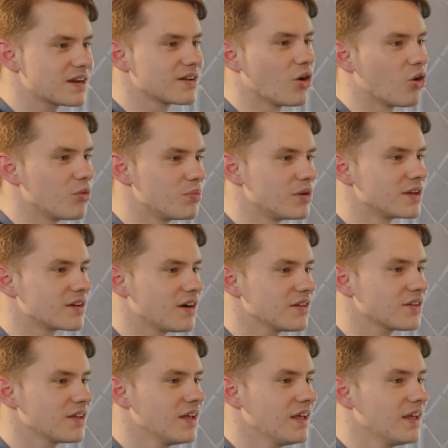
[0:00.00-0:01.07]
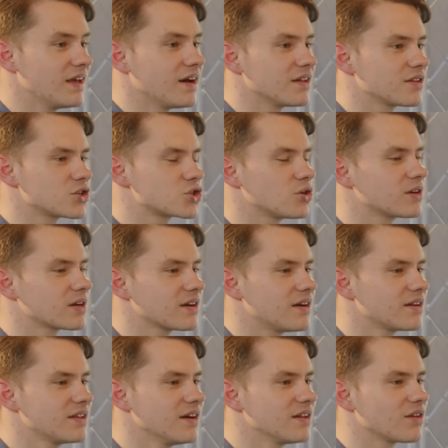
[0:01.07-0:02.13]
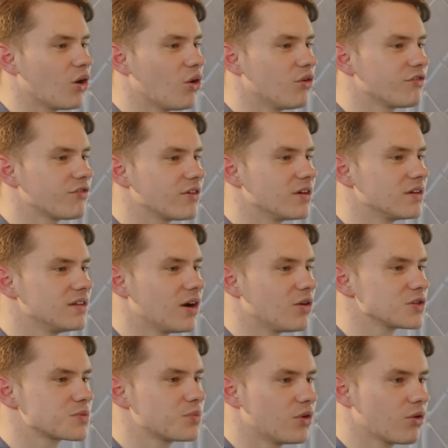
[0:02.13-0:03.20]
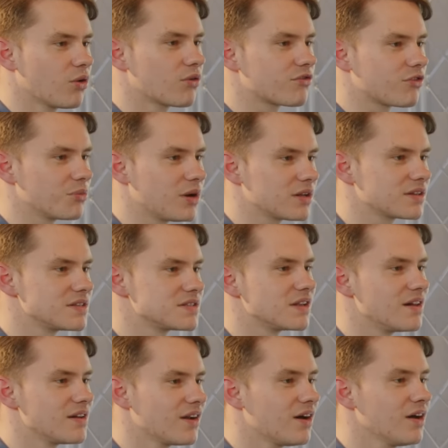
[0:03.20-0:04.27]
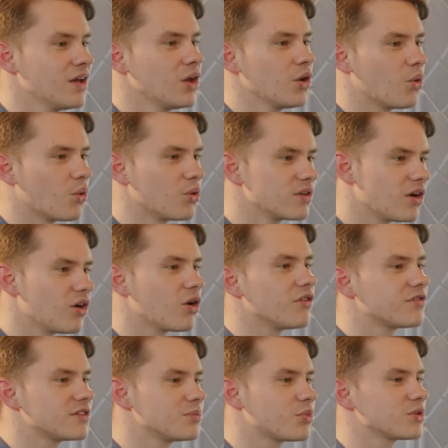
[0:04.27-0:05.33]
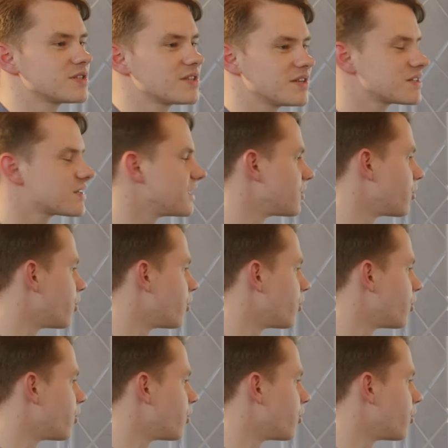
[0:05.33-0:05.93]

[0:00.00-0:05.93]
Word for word: genau im Blick hat. Mhm. Er hat ja schon reagiert auf äh, die Ausbürgerung von Martin Sellner und auch auf den Prozess gegen